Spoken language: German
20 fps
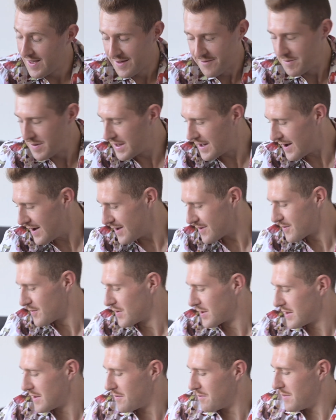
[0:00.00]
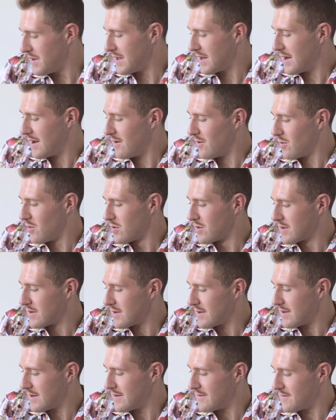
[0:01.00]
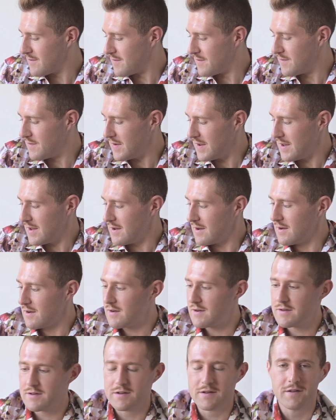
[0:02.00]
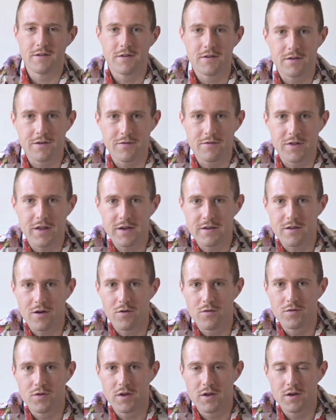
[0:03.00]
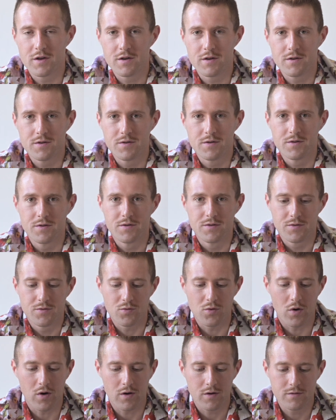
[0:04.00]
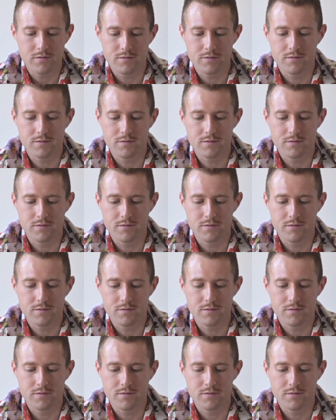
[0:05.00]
Mega, also wirklich mega. Und wer vielleicht auf eine ja,